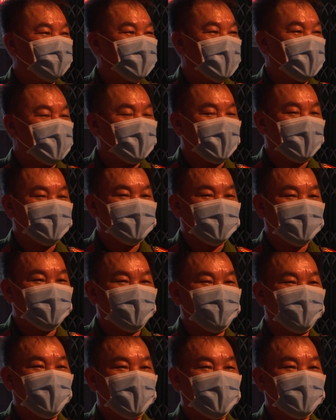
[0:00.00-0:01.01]
phân cảnh sát
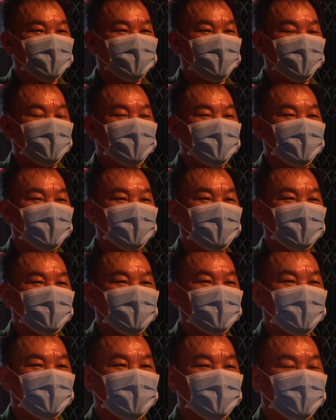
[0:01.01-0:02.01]
khu vực xuống
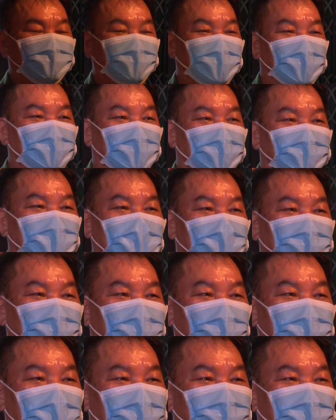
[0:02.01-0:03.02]
phối hợp các
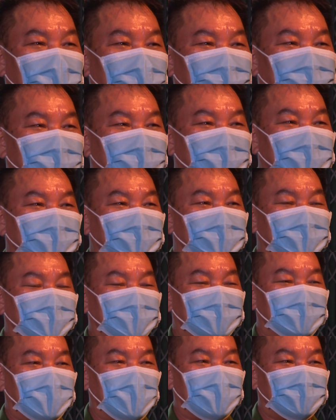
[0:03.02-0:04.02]
tổ cộng đồng với
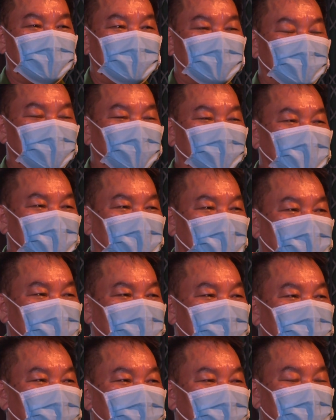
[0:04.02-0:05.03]
các khu dân
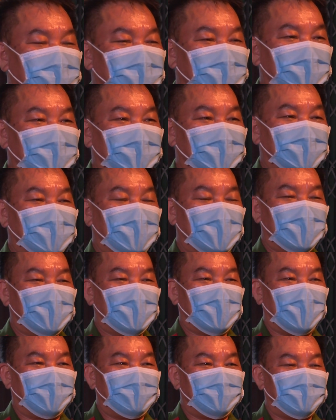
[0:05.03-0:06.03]
cư để
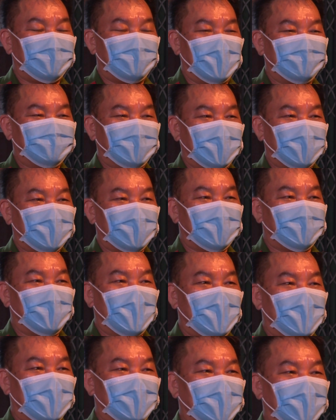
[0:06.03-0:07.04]
bám sát địa
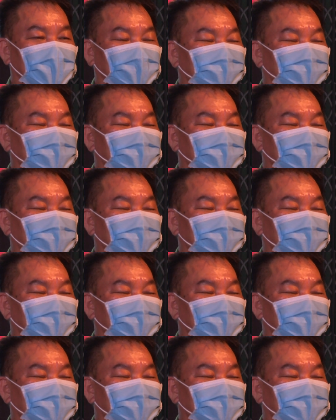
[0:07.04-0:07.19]
bàn,